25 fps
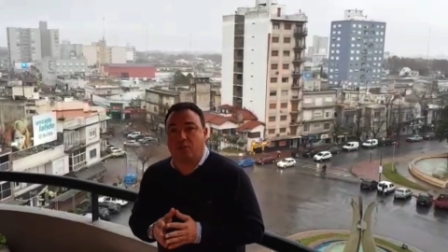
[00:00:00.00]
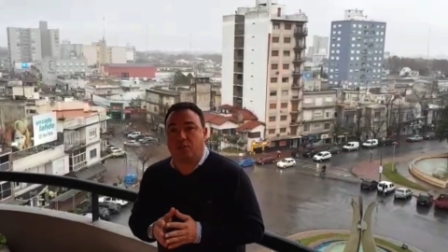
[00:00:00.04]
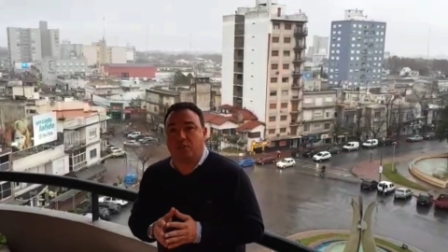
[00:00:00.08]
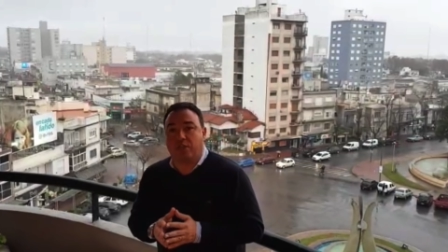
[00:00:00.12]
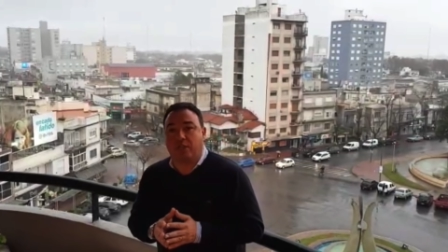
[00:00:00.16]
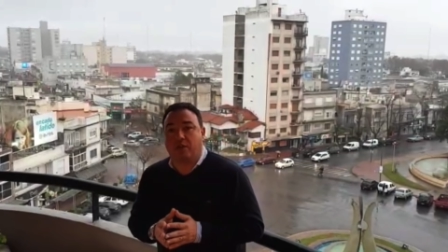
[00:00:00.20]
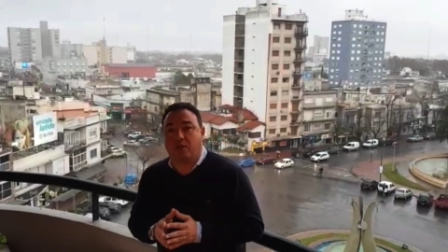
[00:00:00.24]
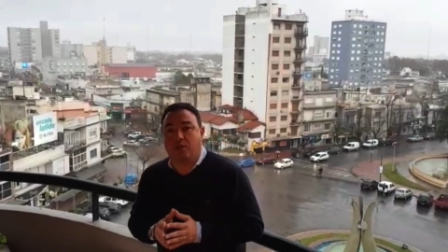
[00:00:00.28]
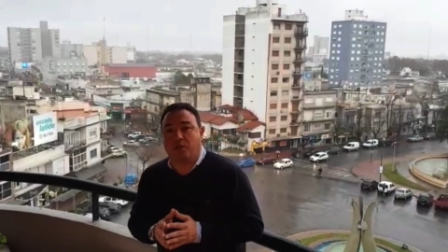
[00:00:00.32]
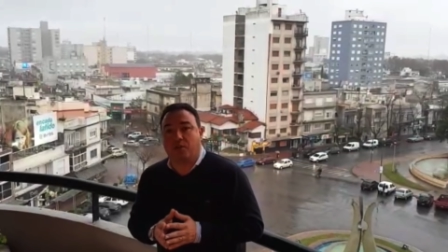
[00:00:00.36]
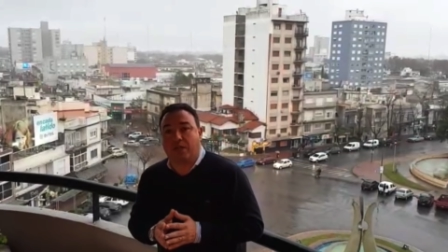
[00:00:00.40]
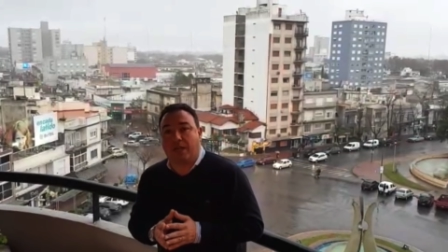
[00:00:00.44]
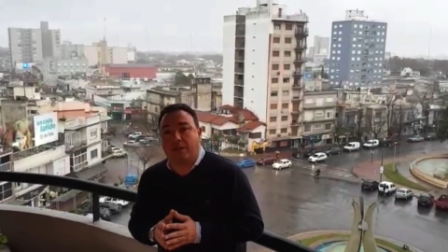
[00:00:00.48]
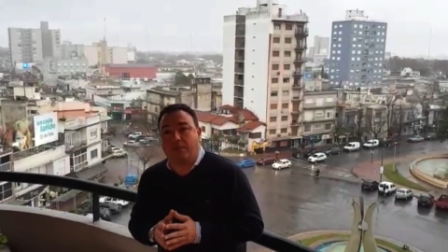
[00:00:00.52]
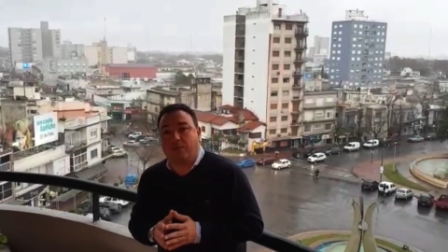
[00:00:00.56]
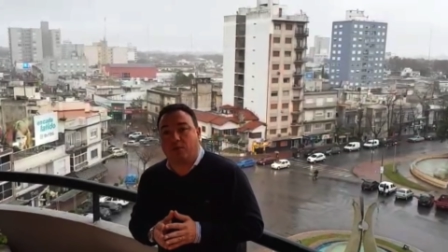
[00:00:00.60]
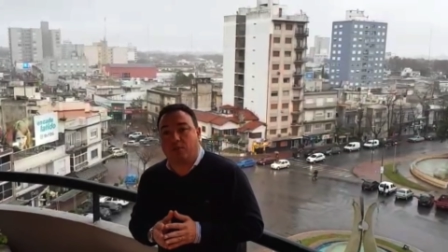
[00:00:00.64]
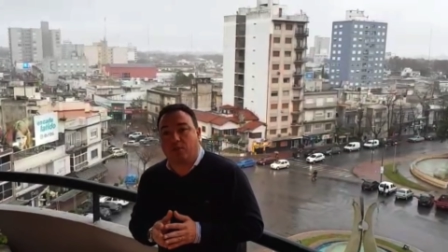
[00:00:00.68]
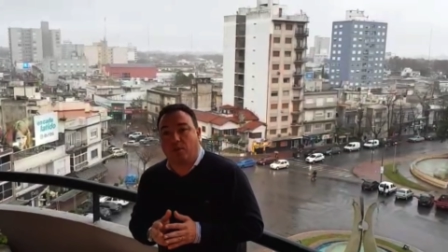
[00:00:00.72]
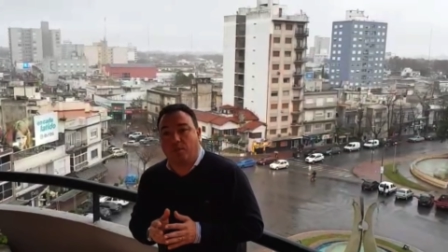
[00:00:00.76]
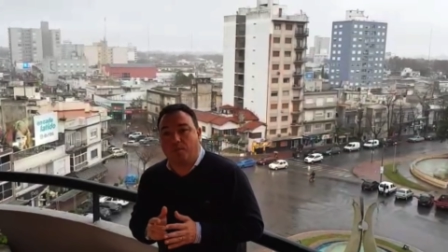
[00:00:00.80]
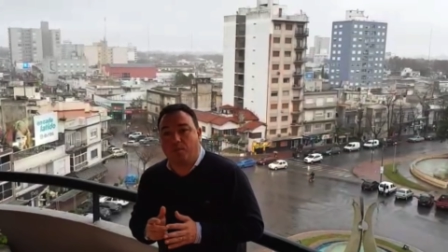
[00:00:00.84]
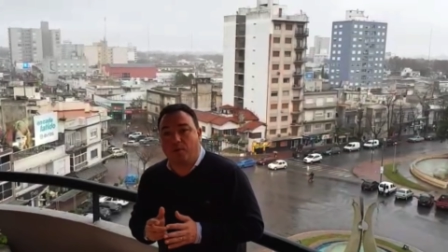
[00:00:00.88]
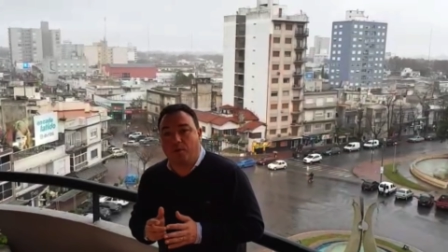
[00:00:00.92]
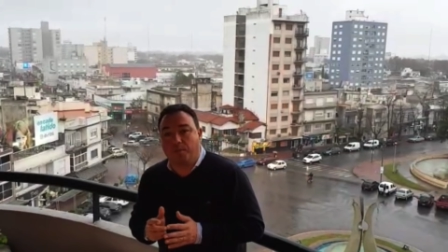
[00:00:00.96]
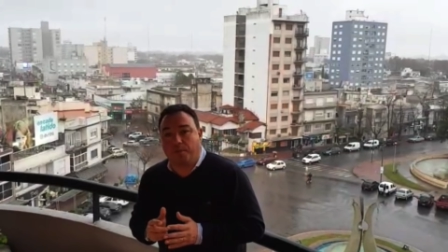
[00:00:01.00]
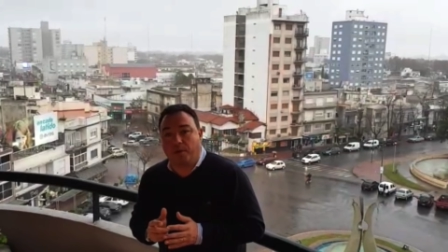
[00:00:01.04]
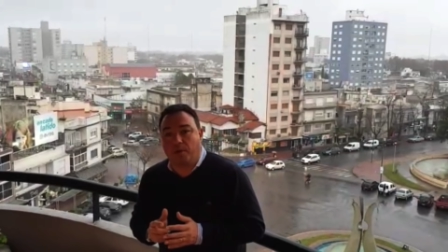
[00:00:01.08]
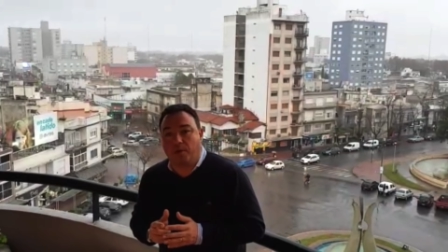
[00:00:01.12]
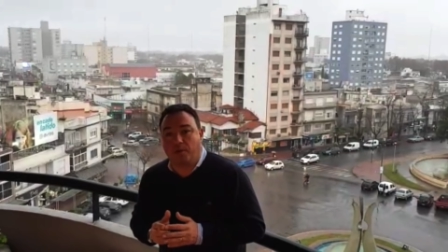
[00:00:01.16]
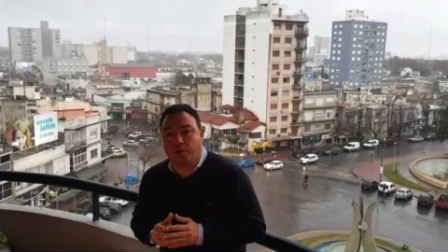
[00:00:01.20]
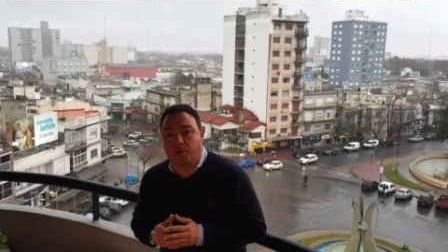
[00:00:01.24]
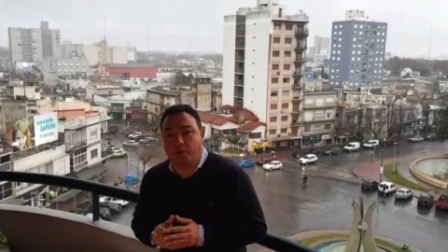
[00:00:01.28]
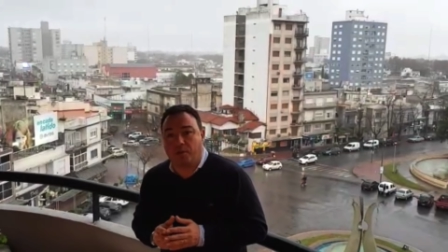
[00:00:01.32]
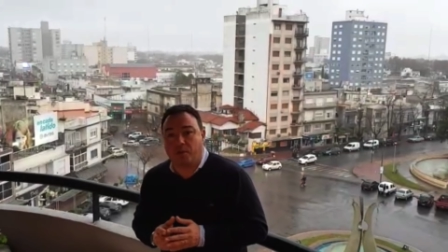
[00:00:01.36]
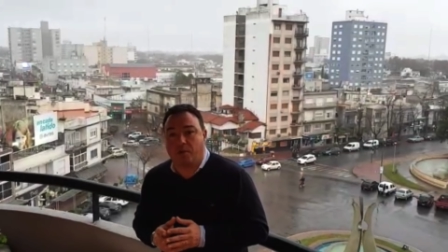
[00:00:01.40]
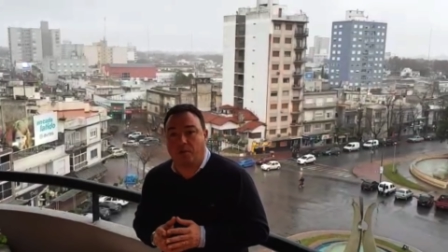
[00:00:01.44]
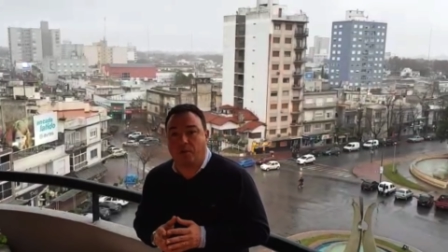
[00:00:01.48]
nos encontramos muy
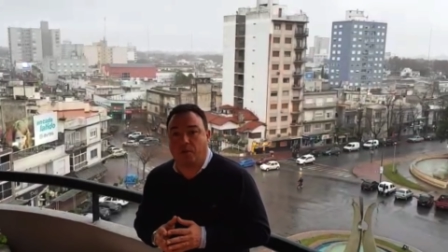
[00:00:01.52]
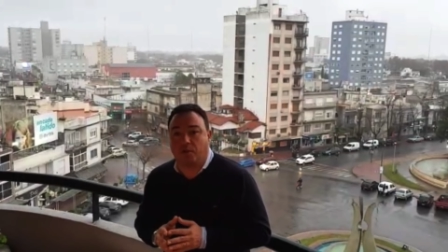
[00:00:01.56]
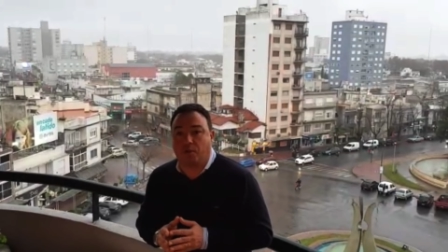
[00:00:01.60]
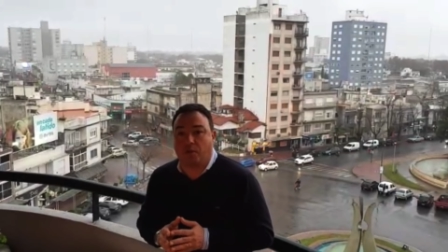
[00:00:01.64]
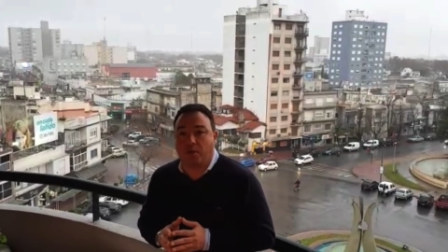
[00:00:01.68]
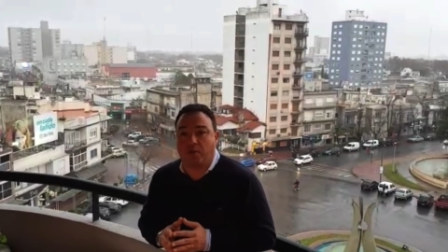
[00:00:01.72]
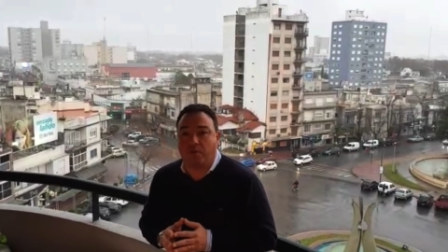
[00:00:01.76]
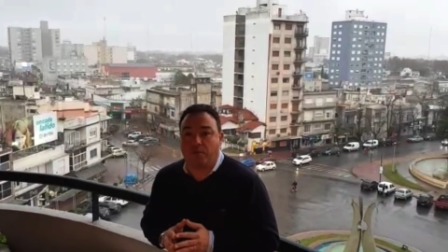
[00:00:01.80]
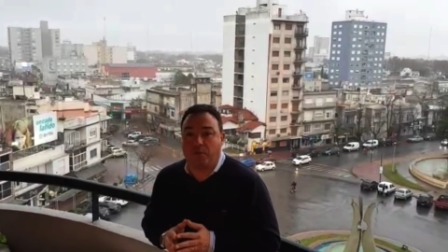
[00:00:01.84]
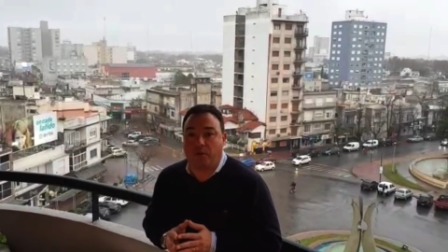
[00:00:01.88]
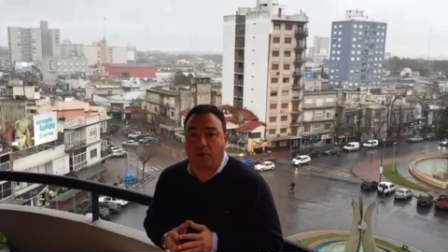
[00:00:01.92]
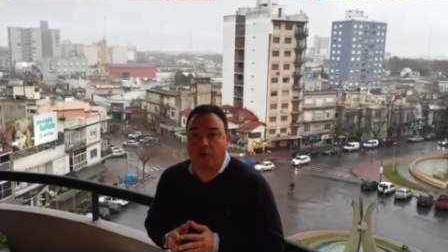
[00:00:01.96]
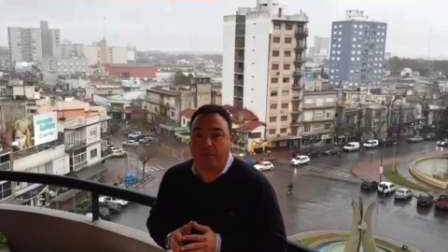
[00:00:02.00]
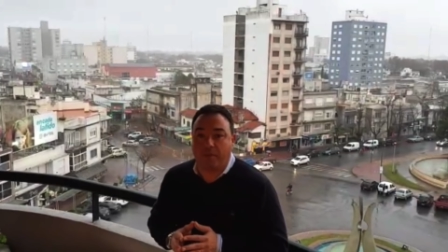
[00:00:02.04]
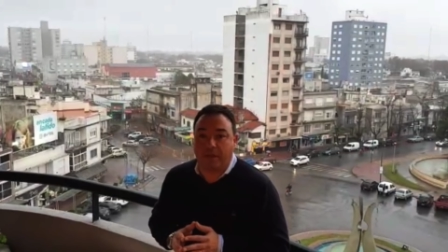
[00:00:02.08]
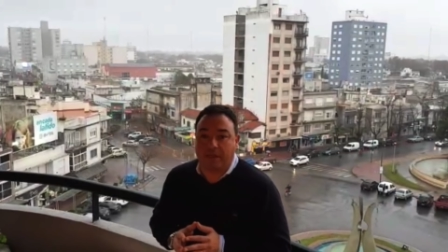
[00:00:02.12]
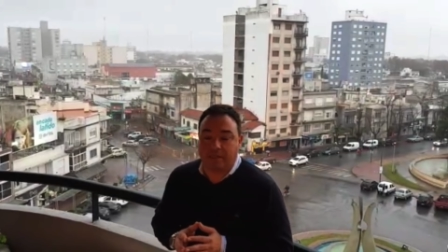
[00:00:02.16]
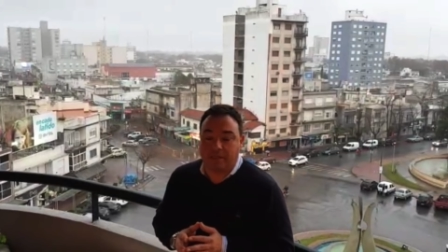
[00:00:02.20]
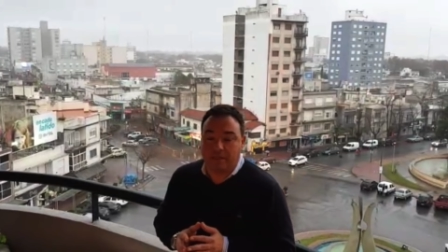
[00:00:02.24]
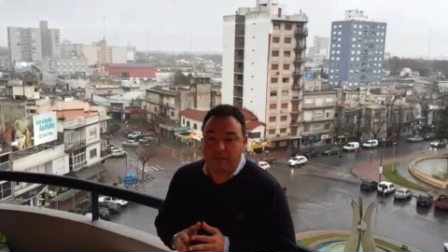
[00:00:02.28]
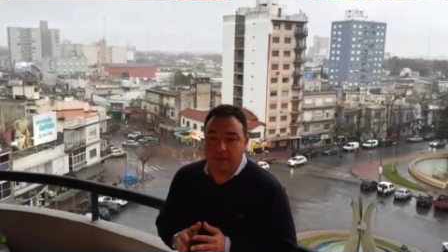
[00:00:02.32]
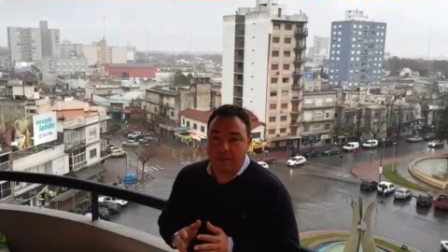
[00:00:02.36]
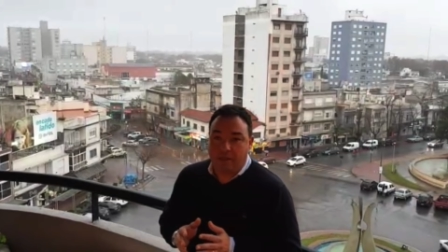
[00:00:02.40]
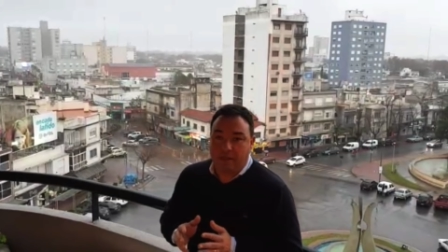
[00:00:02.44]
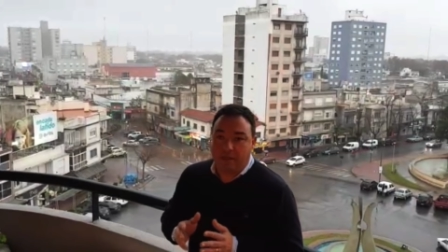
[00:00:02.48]
pronto con otro informe